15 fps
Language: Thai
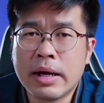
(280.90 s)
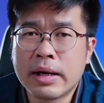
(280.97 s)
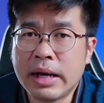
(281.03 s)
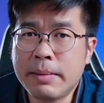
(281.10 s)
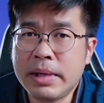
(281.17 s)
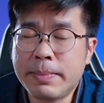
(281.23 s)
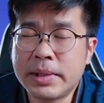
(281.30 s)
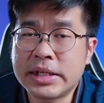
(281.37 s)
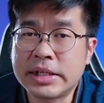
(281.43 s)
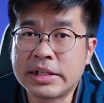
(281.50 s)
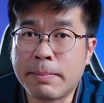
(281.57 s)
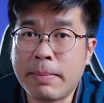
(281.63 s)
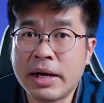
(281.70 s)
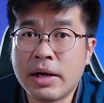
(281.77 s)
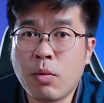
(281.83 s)
การมีปฏิ
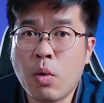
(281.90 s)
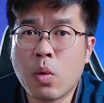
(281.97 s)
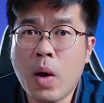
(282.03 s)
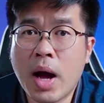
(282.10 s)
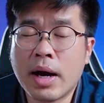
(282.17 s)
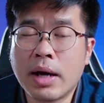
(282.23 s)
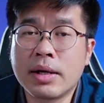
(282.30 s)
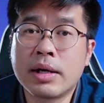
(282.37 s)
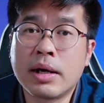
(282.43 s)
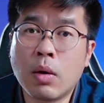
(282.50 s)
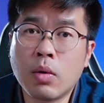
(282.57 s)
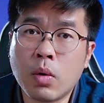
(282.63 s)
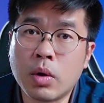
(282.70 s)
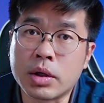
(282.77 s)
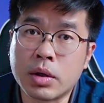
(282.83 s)
สัมพันธ์ในวงกว้างก็คือ
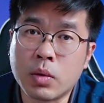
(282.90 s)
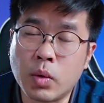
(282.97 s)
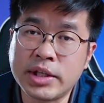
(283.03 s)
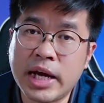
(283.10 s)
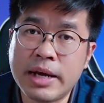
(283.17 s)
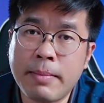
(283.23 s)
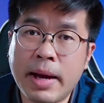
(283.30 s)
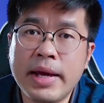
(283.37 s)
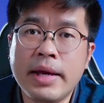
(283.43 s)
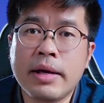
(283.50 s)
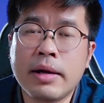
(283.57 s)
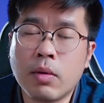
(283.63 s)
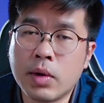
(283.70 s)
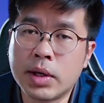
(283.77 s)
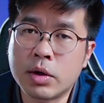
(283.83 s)
เขากดหัวใจไหม
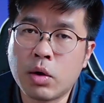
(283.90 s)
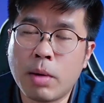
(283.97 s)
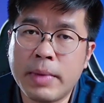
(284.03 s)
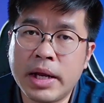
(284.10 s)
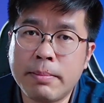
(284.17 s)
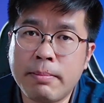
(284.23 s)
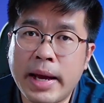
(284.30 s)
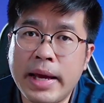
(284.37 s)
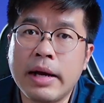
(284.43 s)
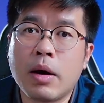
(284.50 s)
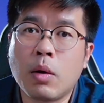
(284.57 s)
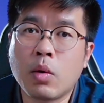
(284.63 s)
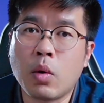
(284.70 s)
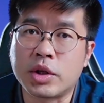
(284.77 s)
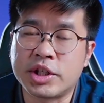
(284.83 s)
เขากดคอมเมนต์ไหม
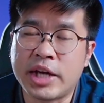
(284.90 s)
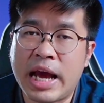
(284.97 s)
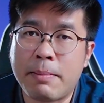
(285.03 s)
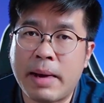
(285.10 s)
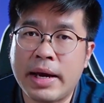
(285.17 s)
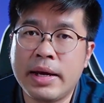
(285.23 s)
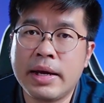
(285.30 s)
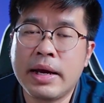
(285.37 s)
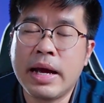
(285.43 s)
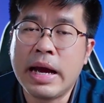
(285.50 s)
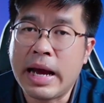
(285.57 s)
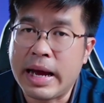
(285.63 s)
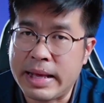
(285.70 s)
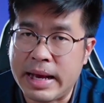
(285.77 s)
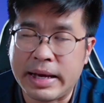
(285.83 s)
เขากดแชร์ไหม
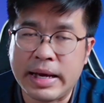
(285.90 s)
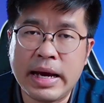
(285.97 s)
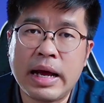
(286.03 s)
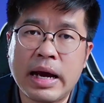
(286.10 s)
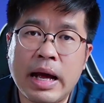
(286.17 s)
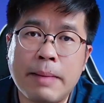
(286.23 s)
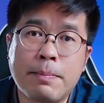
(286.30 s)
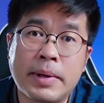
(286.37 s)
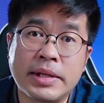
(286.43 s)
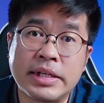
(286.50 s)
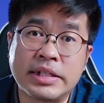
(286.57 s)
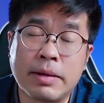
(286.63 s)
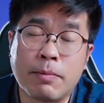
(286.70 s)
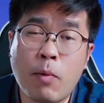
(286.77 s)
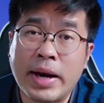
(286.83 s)
อย่างเงี้ยแหละครับ ปฏิ
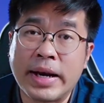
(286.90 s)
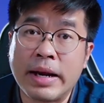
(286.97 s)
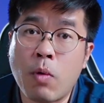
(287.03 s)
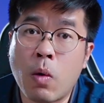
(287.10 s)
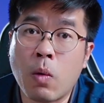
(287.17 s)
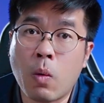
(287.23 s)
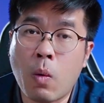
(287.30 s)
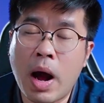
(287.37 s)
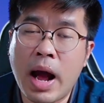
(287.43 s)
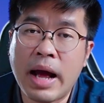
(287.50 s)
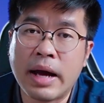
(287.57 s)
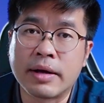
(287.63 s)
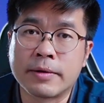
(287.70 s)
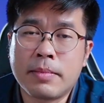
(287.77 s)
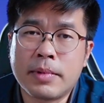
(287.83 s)
สัมพันธ์ในวงกว้า
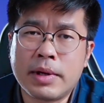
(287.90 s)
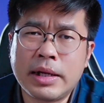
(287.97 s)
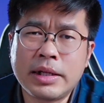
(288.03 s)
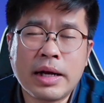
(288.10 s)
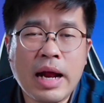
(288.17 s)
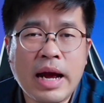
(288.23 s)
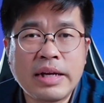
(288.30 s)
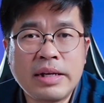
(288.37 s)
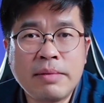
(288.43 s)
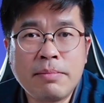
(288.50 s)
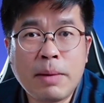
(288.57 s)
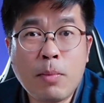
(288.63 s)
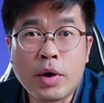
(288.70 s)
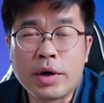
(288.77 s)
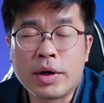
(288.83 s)
ง แล้วถ้าใครที่
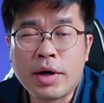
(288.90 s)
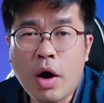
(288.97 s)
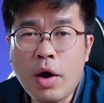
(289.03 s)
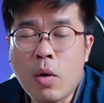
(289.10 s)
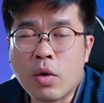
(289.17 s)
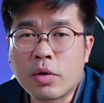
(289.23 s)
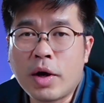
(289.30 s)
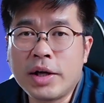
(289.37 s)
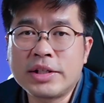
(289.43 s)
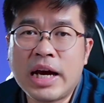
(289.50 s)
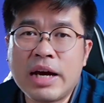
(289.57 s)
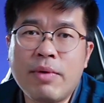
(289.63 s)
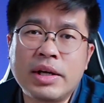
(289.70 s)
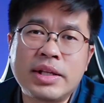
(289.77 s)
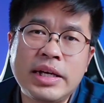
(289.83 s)
มาบ่นน้อยอกน้อยใจ
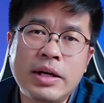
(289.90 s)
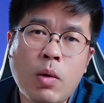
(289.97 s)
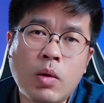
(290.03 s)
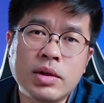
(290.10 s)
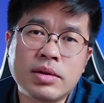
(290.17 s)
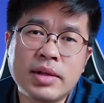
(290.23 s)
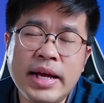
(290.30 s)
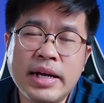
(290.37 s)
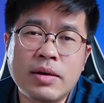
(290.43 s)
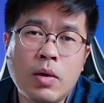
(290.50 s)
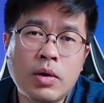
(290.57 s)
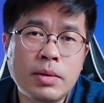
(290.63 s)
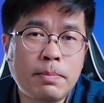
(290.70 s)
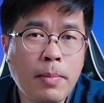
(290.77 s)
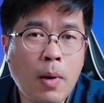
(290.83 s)
ว่าที่คนเต้น
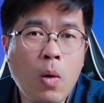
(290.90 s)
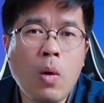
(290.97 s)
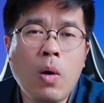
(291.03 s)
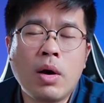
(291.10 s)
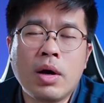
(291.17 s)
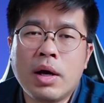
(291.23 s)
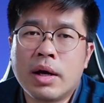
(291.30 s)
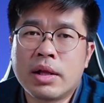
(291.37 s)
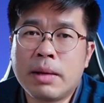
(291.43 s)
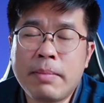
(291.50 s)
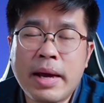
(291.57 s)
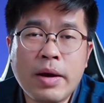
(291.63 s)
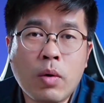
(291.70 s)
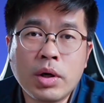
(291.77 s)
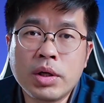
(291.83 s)
คนโป๊ทำ
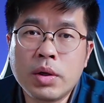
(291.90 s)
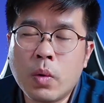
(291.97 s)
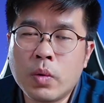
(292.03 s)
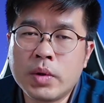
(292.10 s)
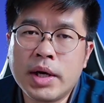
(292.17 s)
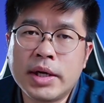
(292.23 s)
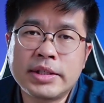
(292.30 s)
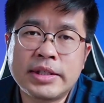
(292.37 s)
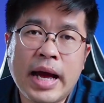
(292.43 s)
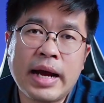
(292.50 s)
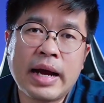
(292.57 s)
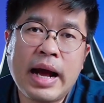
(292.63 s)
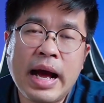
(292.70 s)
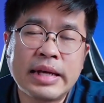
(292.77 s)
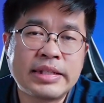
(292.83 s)
ไมคนดูเยอะจัง
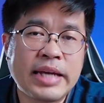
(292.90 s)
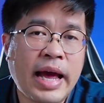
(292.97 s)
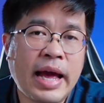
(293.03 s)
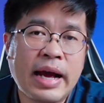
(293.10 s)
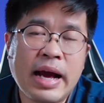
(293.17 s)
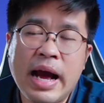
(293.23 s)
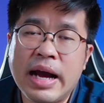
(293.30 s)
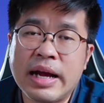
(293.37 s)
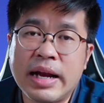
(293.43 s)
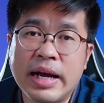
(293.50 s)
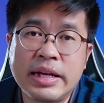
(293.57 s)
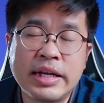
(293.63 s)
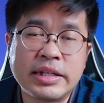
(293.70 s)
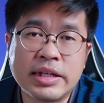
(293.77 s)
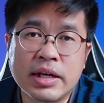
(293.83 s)
ค่าแชร์ค่าอะไร
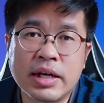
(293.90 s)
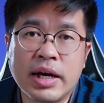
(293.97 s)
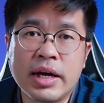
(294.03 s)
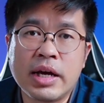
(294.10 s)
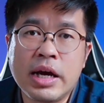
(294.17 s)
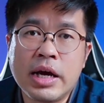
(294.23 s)
ดีจังเลย